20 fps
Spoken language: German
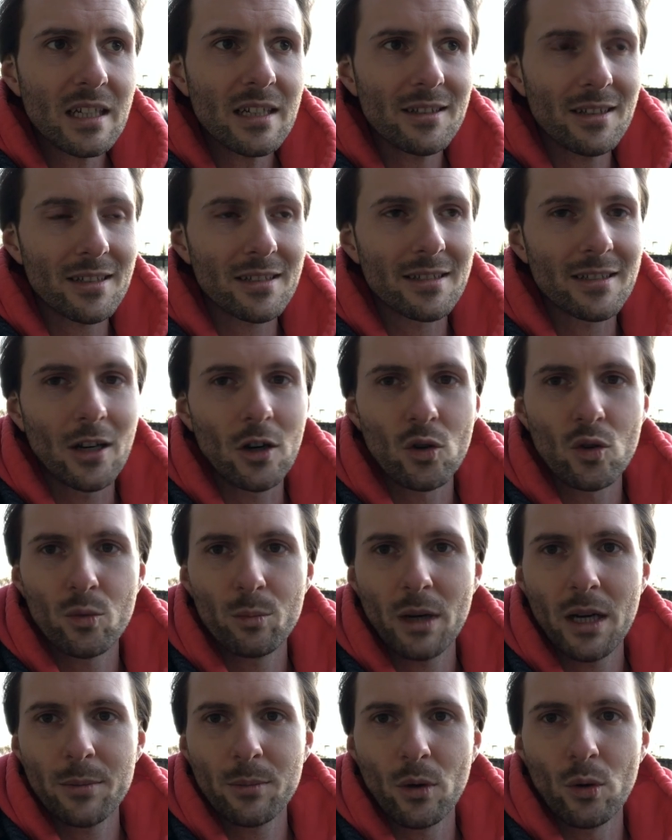dass das
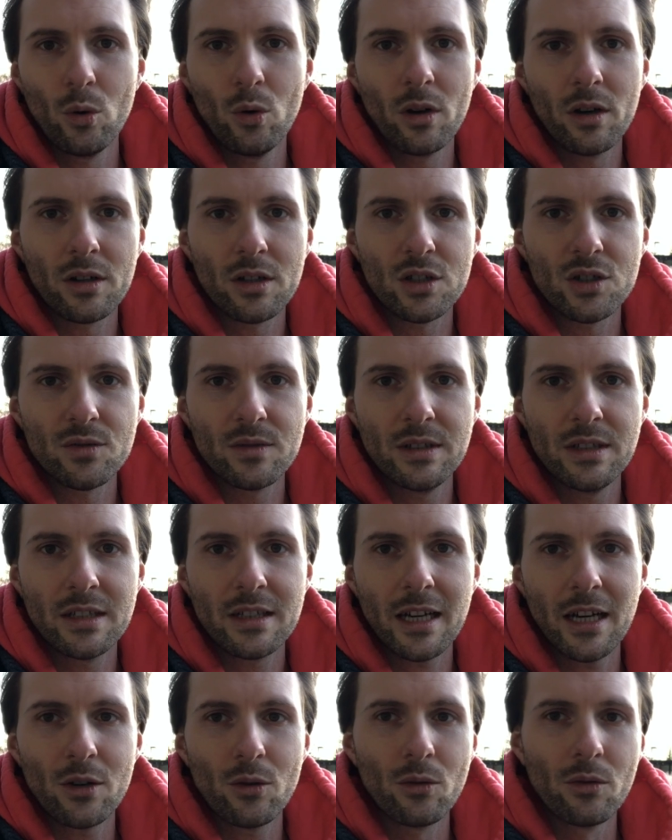Autobahn bei höheren
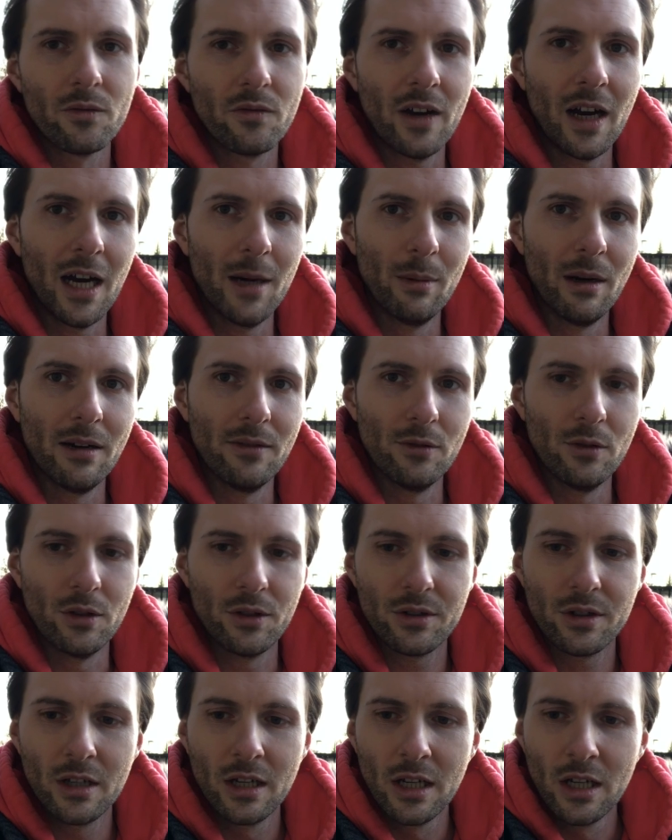Geschwindigkeit unfahrbar
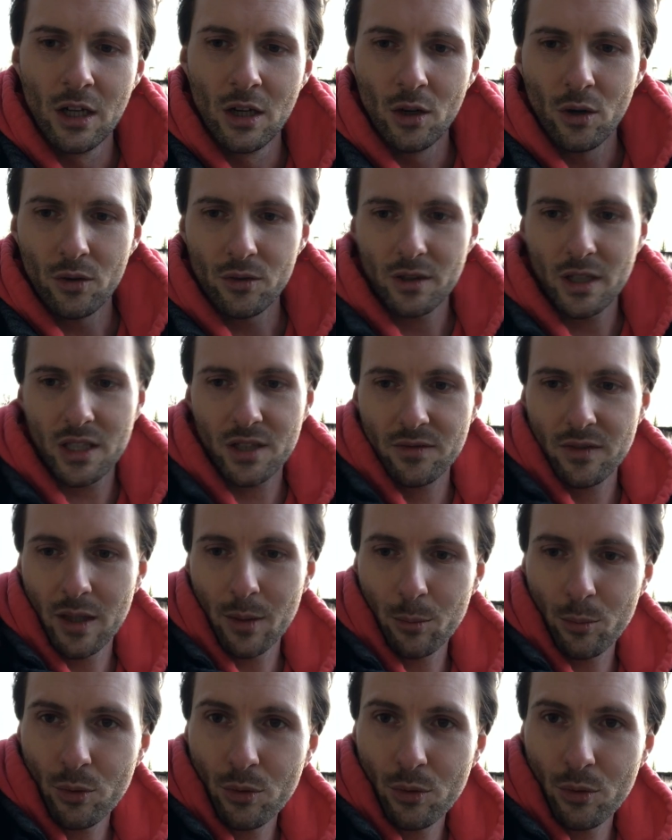wird. Und das war ein